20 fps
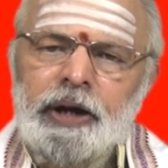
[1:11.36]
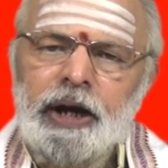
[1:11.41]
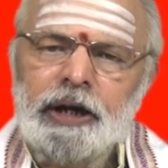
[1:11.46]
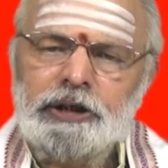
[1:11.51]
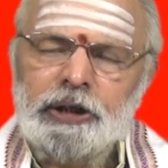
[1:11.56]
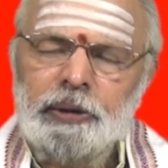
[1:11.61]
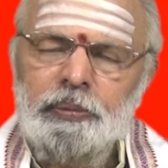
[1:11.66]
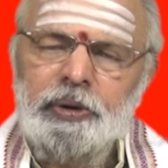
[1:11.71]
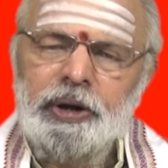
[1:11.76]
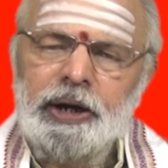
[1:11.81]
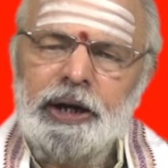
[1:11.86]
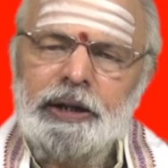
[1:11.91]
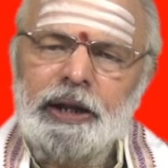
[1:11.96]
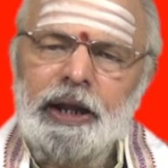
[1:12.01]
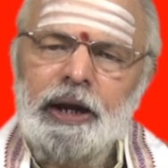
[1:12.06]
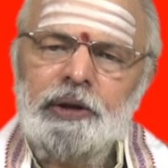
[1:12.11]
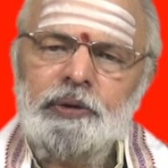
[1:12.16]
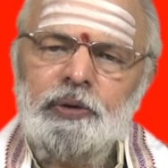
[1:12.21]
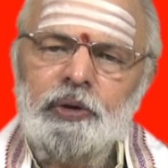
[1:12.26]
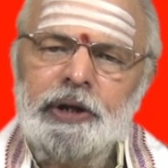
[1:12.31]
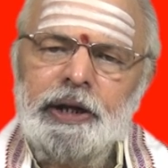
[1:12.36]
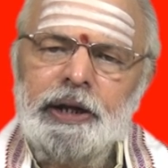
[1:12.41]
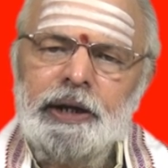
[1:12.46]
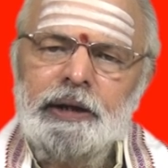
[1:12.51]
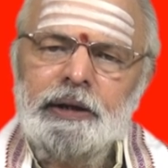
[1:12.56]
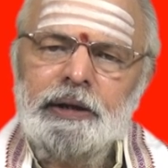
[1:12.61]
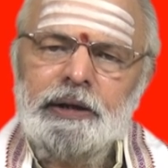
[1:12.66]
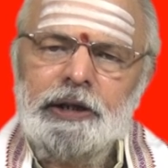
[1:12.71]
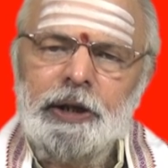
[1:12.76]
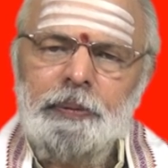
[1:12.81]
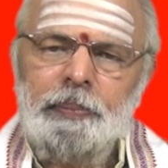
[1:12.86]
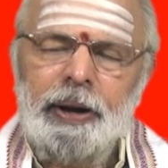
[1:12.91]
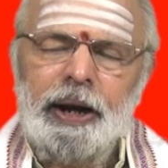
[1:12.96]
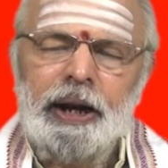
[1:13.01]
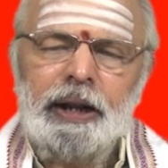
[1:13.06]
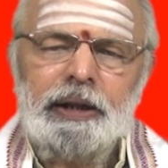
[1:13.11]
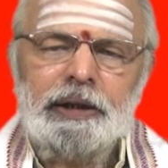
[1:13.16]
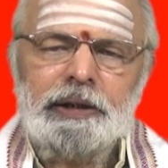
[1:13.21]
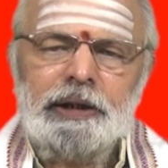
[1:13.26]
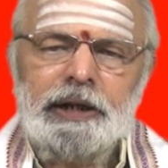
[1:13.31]
అష్టములు కథలతోటి
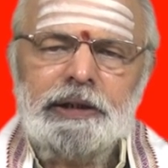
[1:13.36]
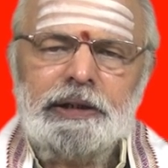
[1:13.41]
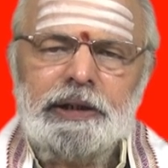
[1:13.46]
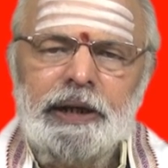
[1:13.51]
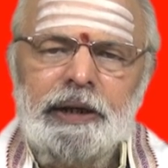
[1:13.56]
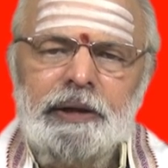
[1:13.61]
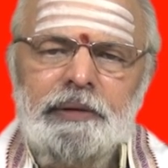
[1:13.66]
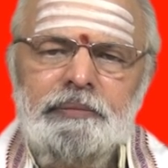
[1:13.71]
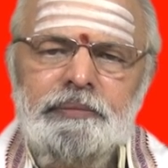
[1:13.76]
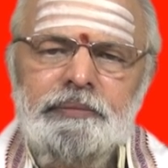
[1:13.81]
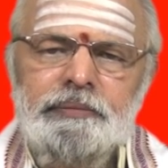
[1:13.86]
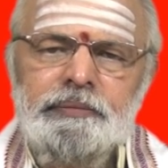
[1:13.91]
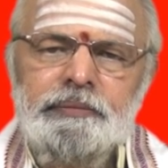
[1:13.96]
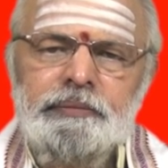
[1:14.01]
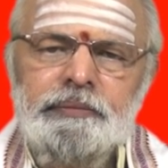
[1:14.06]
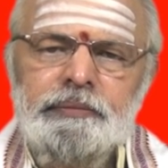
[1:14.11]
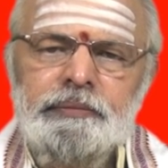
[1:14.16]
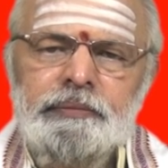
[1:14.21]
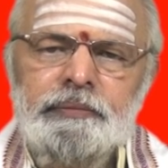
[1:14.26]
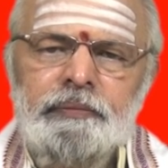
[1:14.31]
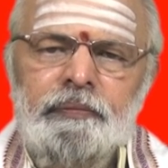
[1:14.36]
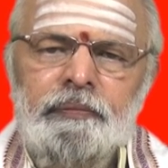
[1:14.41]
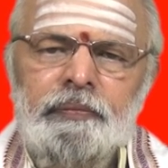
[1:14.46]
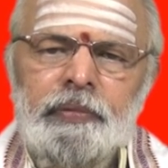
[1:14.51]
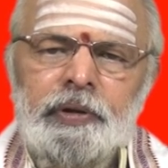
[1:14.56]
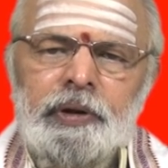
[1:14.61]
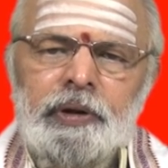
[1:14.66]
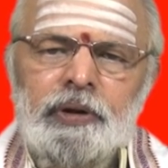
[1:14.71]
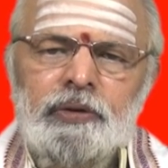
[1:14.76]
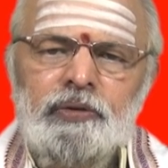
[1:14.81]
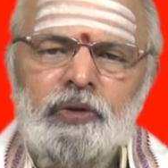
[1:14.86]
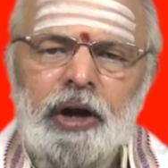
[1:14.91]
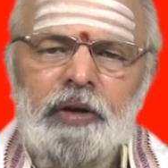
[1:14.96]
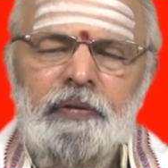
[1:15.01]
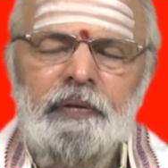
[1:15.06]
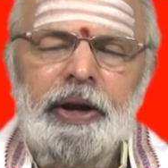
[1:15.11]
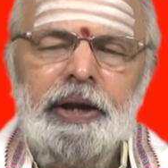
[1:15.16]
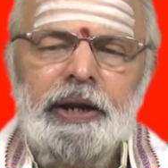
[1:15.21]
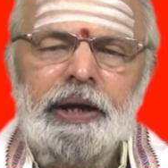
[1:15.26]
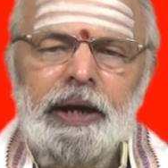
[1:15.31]
దీపారాధన చేసి
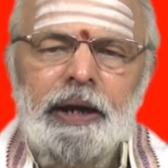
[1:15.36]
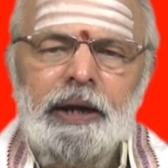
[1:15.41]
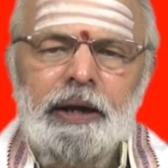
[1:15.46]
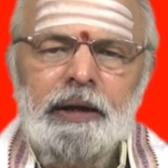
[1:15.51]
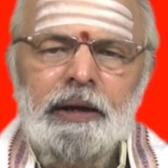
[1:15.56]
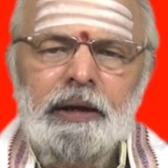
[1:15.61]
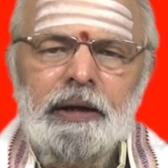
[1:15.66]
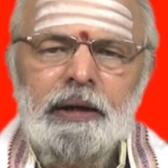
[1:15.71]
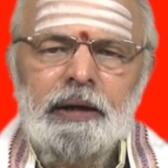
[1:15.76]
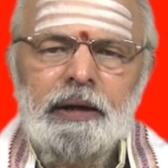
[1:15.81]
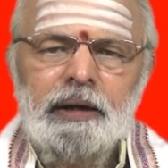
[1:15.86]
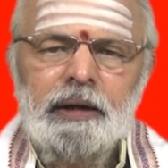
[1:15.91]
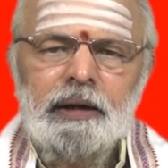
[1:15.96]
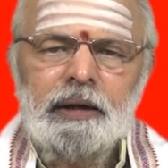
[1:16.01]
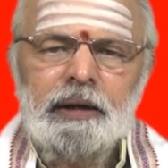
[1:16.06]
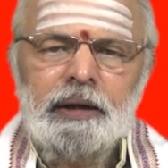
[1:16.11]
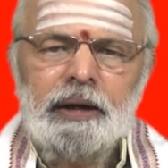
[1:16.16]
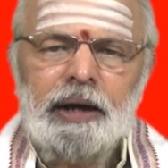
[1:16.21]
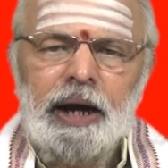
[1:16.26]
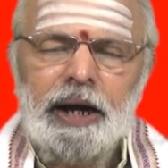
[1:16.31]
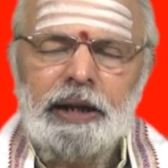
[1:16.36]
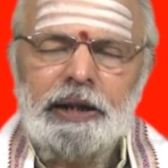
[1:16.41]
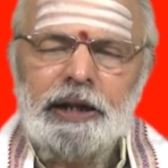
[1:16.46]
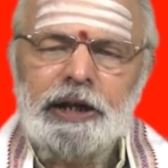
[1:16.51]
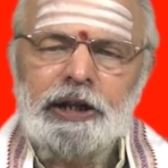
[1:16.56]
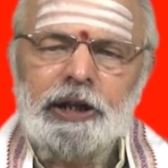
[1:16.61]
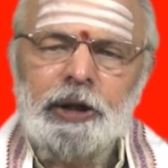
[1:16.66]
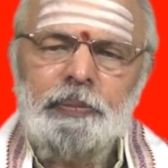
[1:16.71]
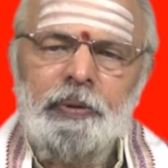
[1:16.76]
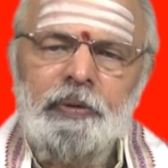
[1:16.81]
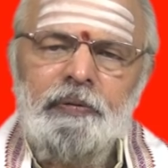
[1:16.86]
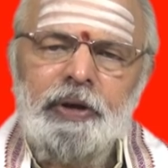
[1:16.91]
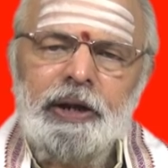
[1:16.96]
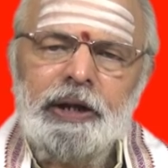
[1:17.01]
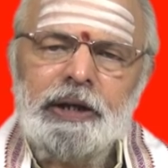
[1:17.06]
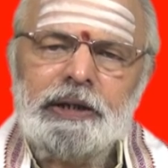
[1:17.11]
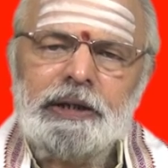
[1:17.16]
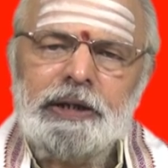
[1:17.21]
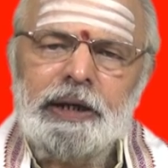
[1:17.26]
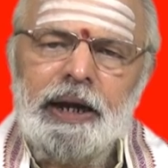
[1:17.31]
స్వామివారికి కార్తీక దీపం
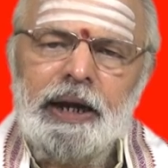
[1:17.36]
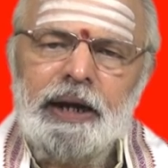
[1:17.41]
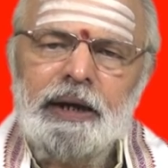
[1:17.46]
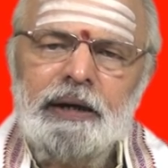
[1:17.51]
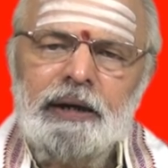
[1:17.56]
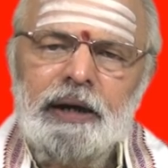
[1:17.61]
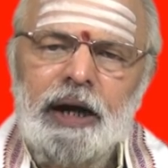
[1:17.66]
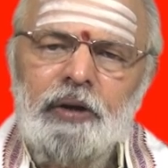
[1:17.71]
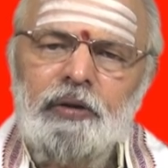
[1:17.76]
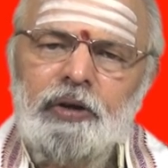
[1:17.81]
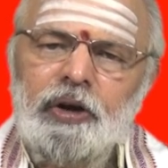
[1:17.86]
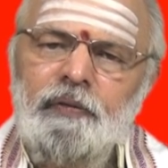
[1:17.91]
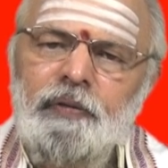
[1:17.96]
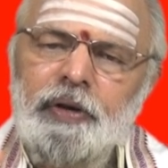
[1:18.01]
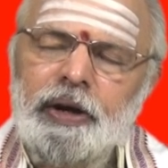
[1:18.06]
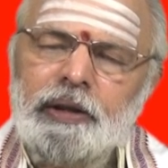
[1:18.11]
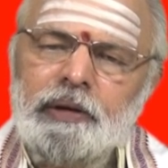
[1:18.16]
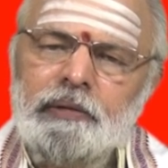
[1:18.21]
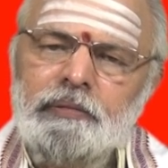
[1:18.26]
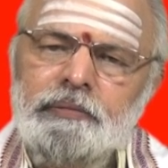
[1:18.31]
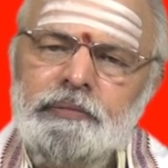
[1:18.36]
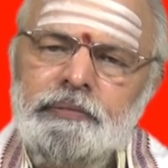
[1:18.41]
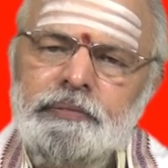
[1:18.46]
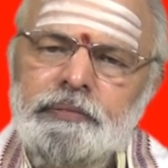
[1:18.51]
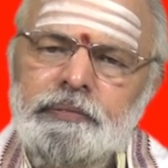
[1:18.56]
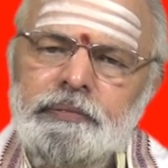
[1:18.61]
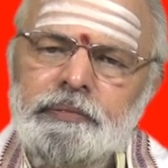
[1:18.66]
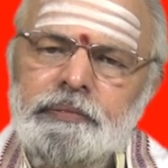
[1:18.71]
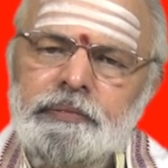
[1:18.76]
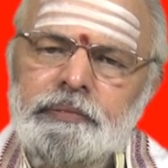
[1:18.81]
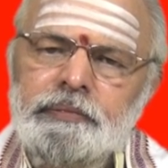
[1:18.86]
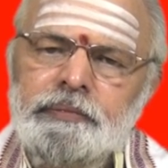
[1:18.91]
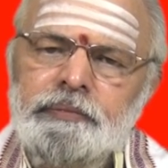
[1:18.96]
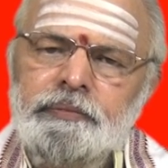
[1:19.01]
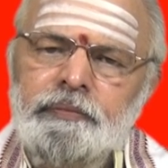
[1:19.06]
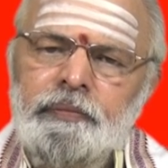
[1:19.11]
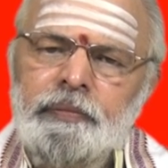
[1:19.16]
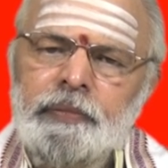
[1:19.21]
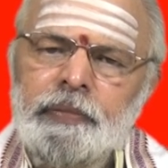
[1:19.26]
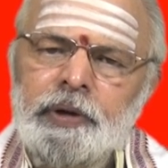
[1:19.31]
వెలిగిస్తే అదొక ఫలితం
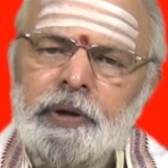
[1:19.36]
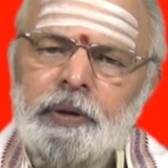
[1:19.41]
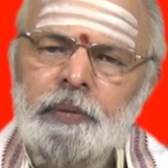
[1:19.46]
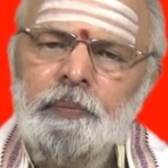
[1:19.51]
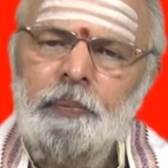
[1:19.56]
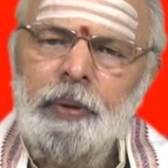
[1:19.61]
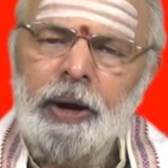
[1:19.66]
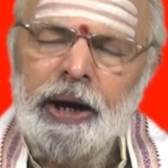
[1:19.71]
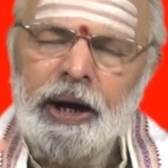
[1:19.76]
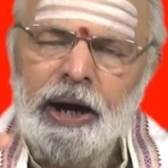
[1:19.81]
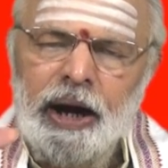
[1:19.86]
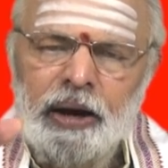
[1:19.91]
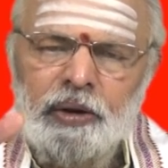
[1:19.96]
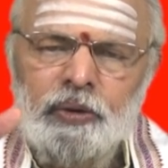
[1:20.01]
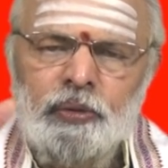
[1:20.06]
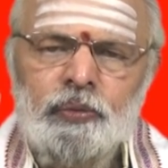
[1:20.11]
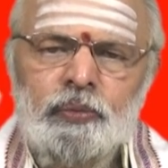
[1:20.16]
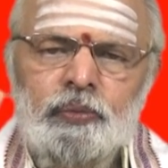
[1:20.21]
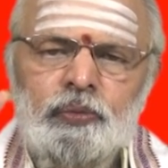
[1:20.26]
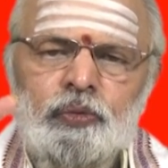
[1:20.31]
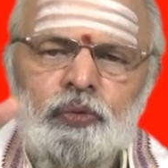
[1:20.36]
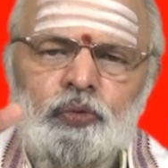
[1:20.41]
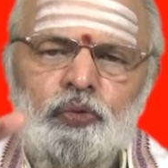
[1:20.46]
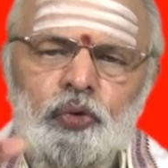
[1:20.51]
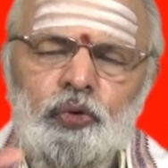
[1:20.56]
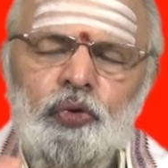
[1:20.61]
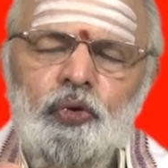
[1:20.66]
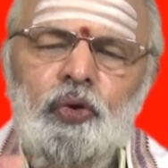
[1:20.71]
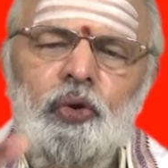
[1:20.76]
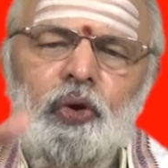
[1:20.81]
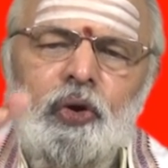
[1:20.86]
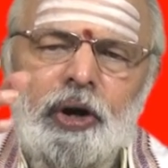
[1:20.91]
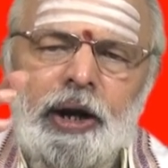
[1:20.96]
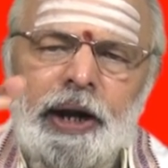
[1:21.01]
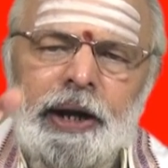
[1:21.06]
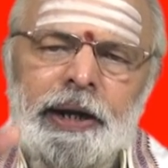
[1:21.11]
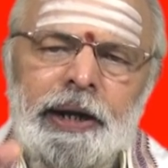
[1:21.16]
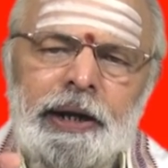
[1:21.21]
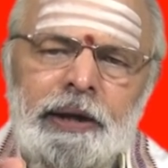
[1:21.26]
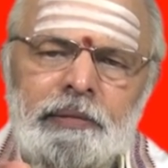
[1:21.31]
బంగారు కుందుల్లో
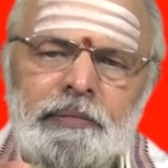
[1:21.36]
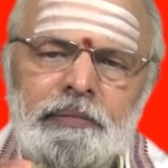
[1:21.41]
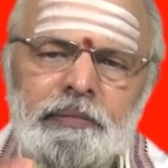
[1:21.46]
కానీ